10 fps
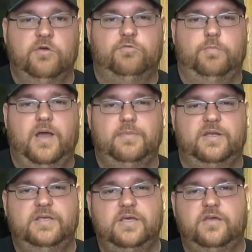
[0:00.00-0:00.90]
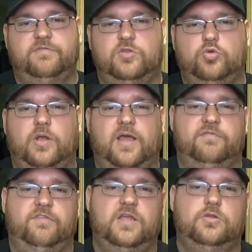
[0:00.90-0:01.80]
Wobei man hier eventuell
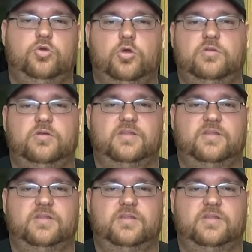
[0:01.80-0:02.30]
erwähnen könnte,